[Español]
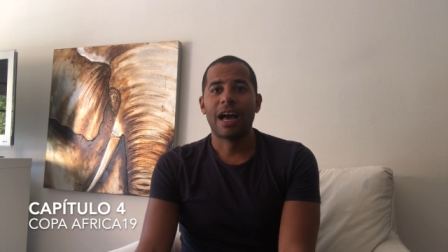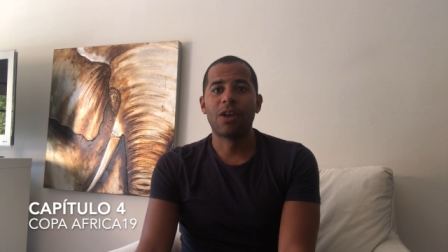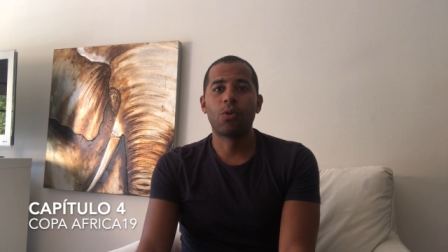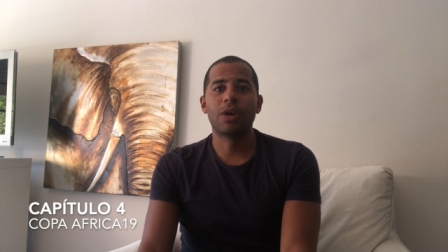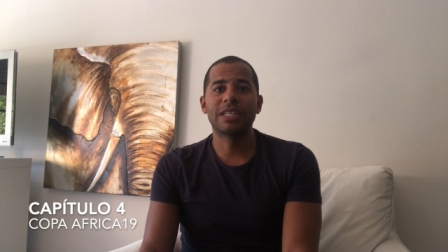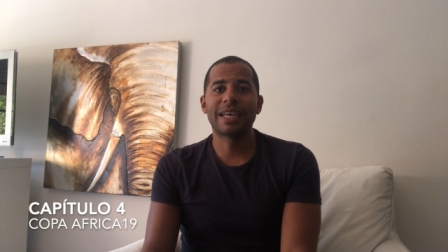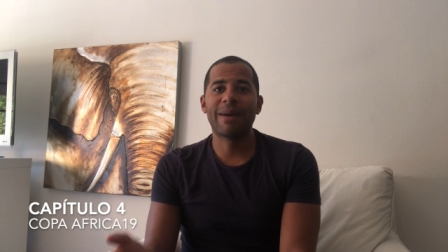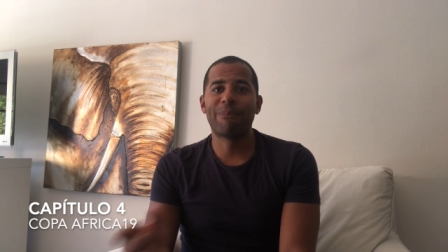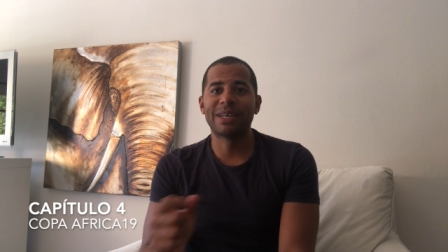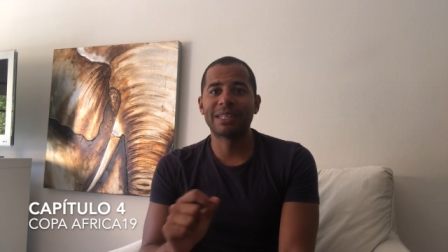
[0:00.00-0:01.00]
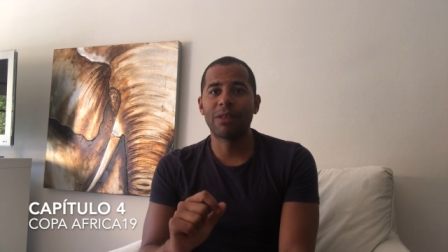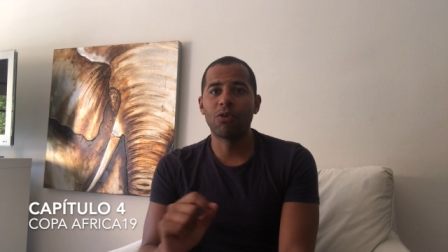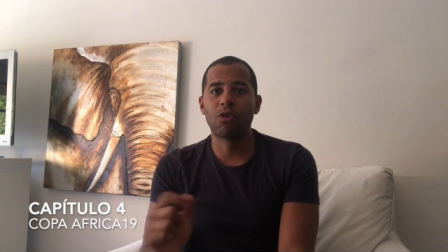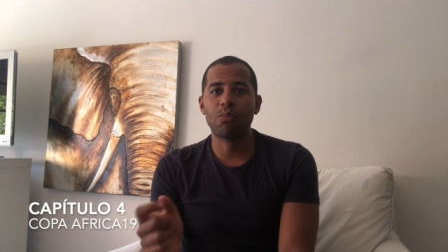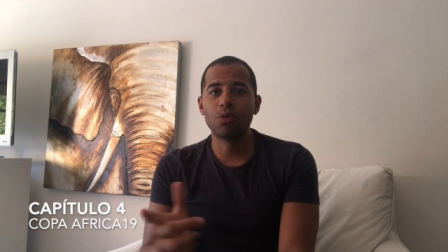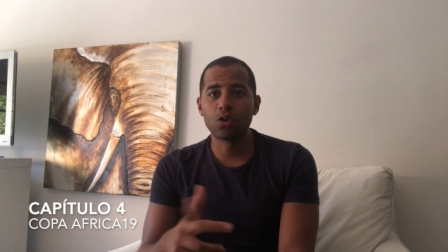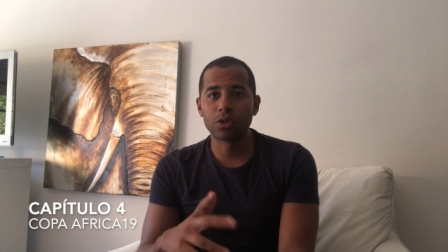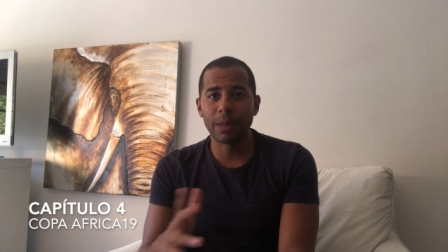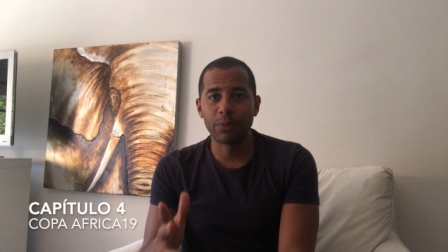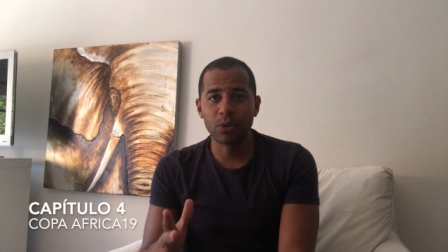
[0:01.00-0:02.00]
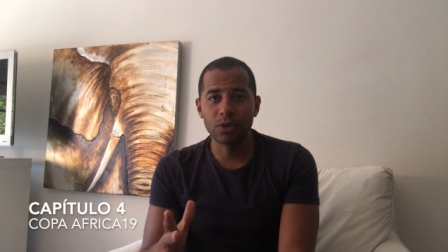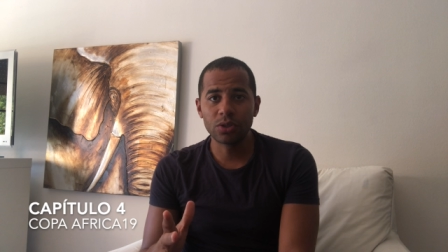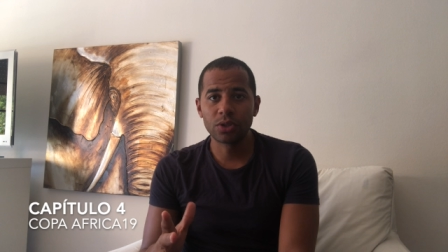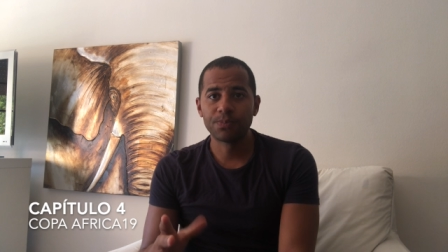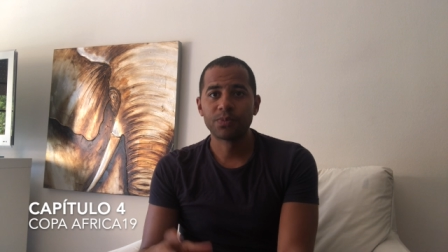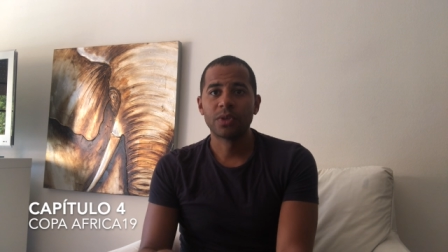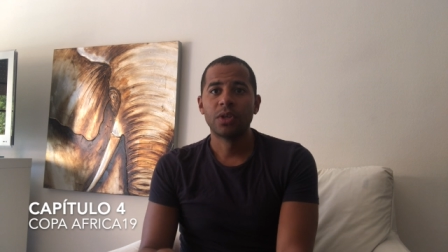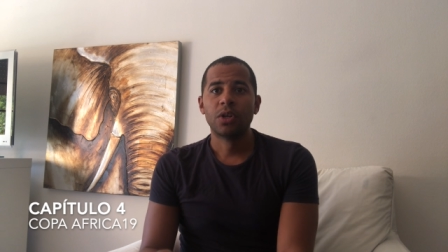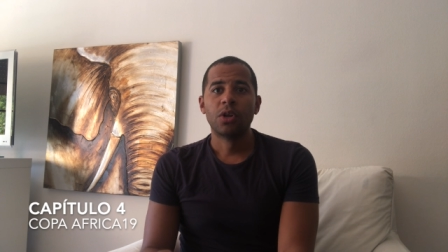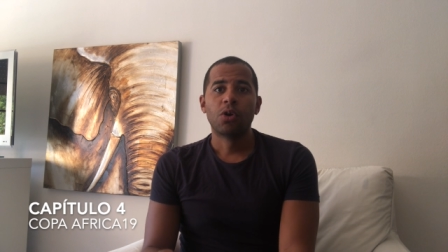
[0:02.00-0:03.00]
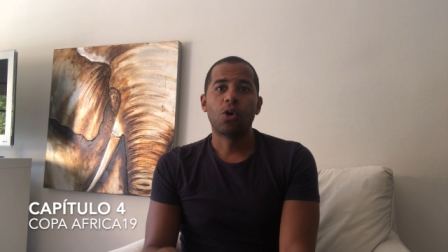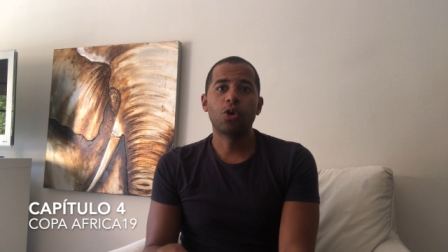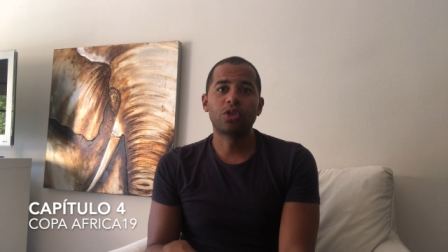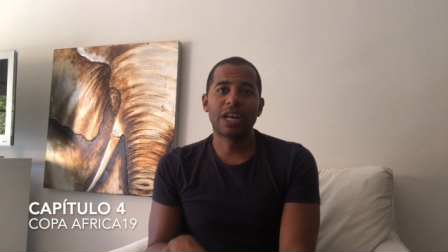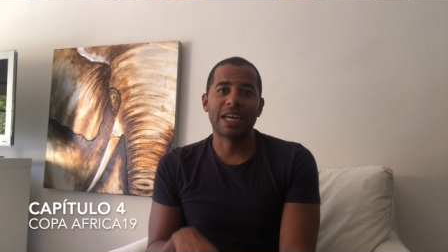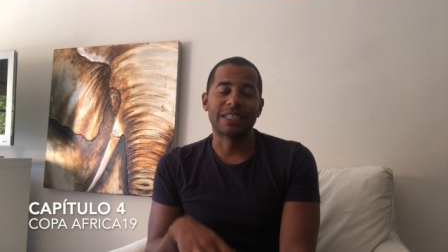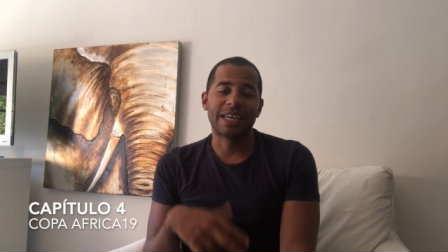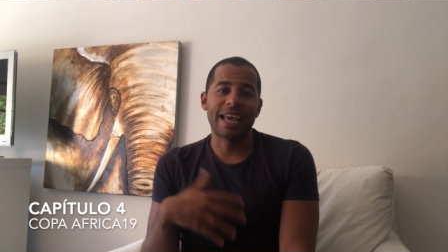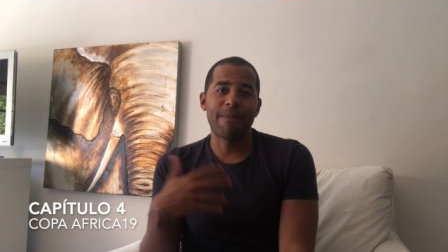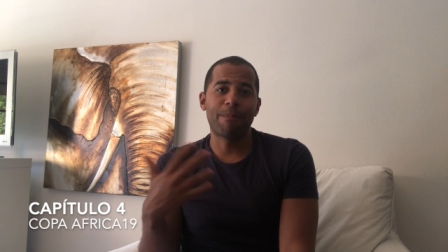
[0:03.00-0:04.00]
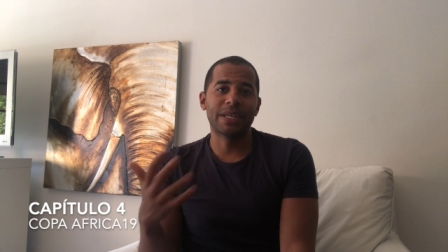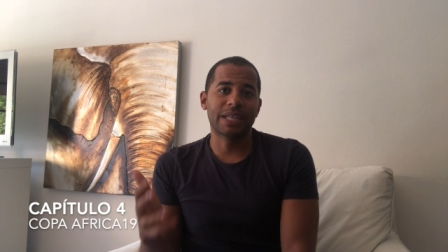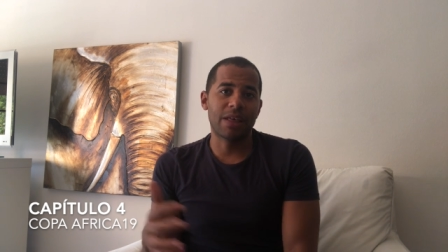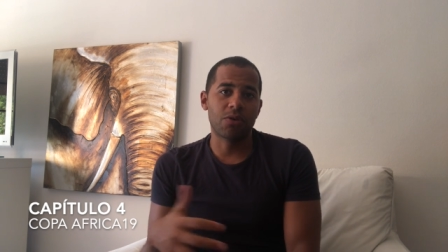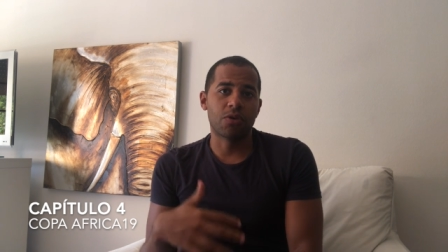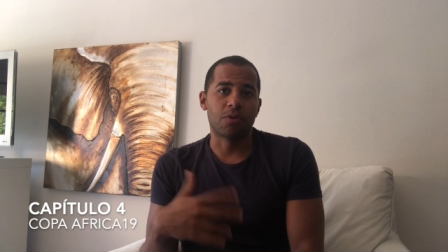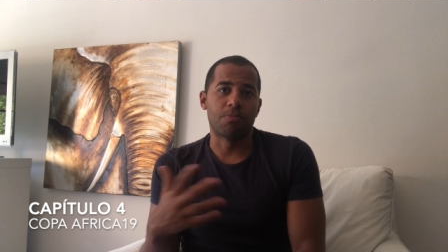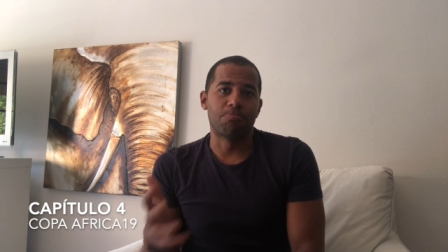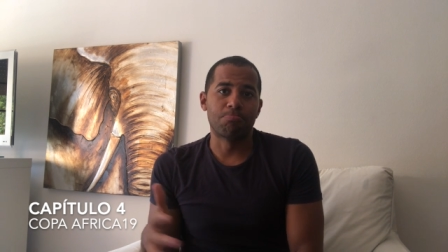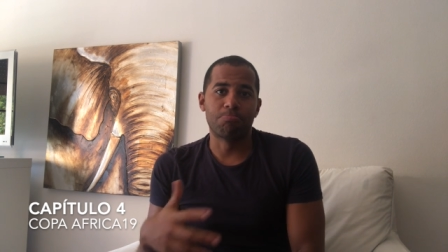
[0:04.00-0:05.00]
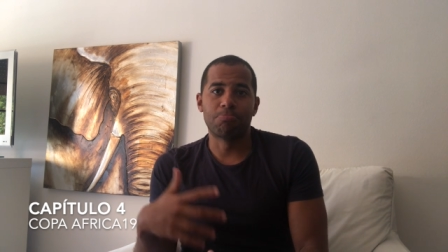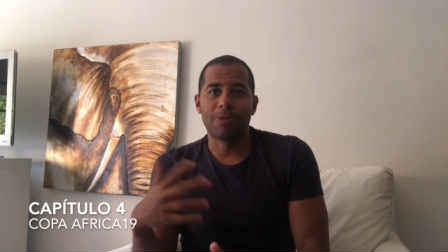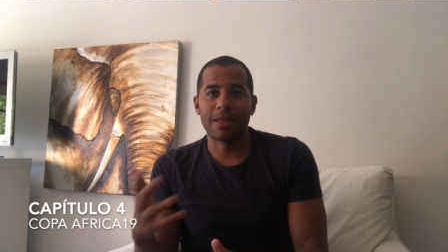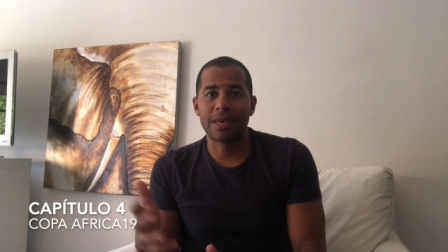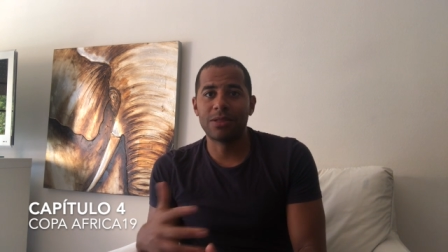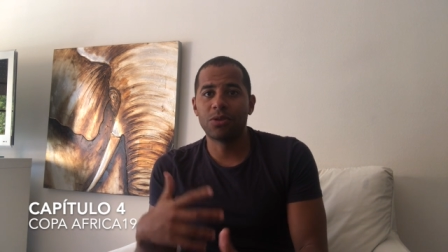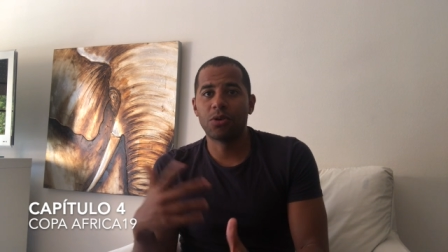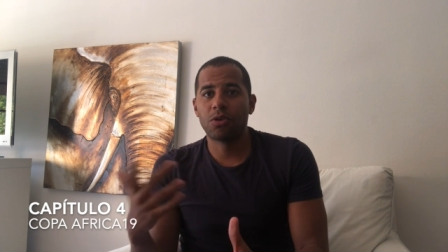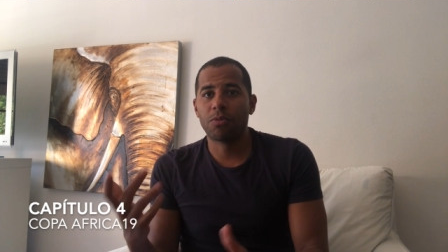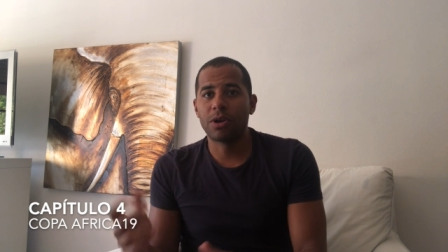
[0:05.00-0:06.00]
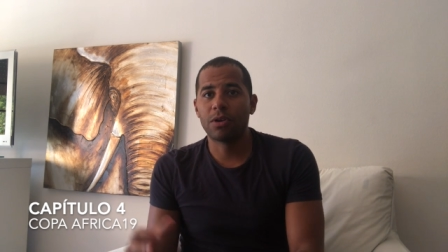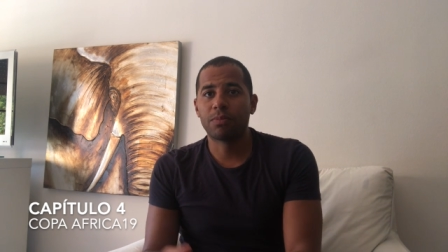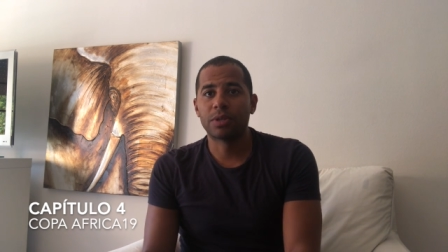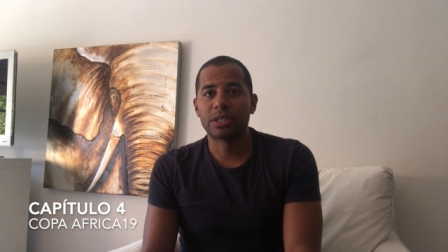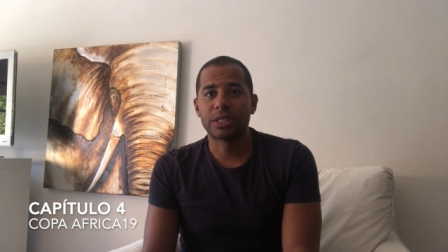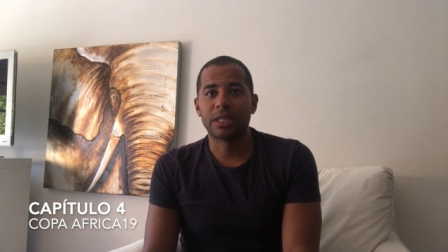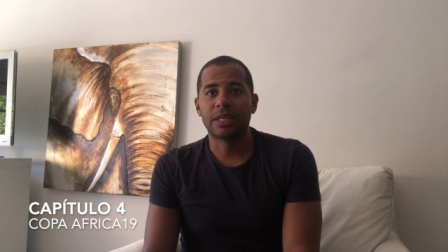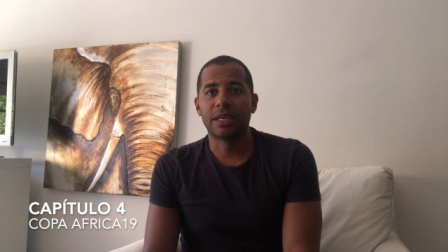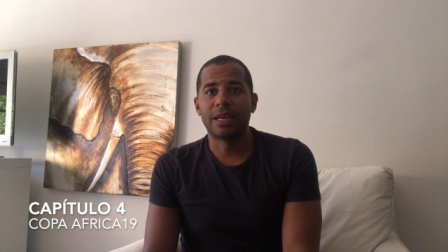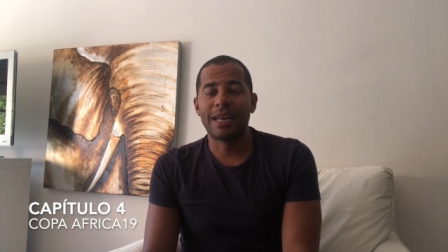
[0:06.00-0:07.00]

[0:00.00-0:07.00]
algunas que han pasado con muchos apuros, otras que han pasado haciendo, bueno, pues eh,